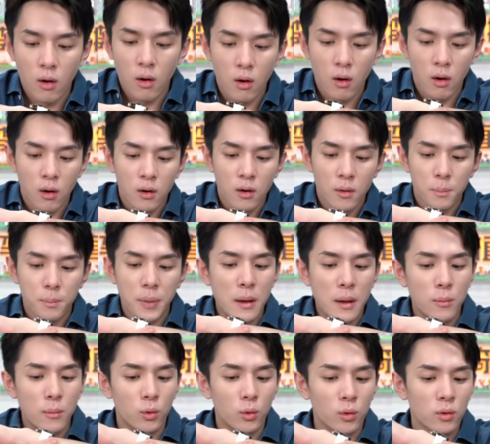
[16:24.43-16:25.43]
哦，
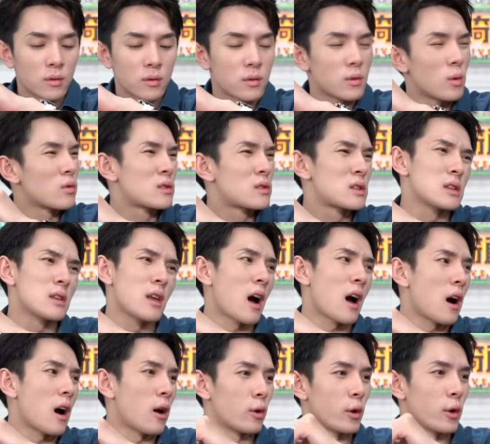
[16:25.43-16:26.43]
贝母，今
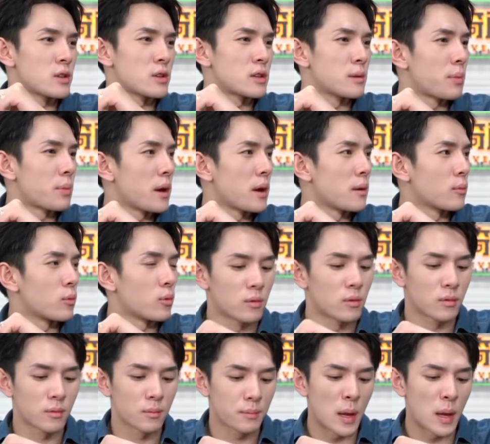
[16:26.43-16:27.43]
年好流行贝母，
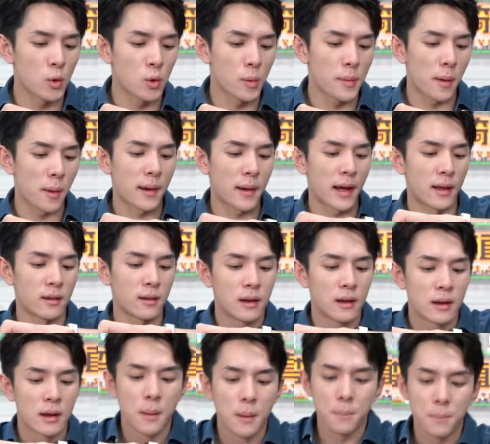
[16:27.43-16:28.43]
嗯，贝母表盘，
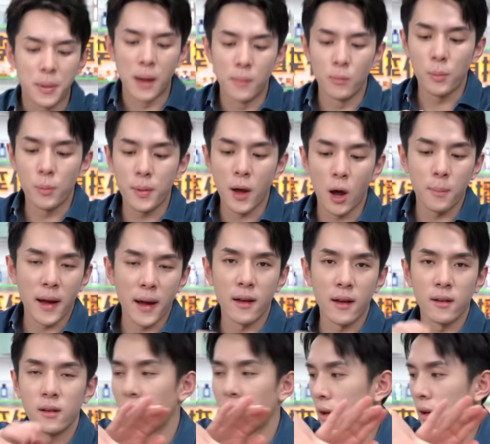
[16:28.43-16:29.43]
贝母表
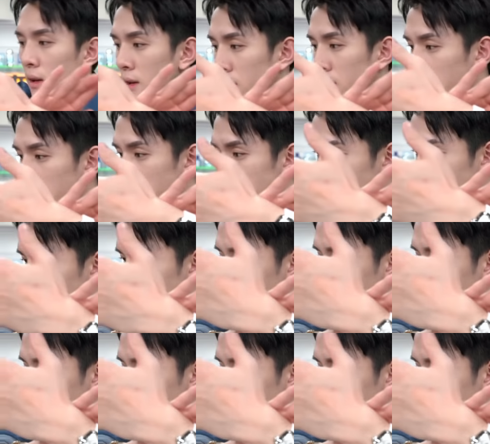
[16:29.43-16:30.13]
盘，你看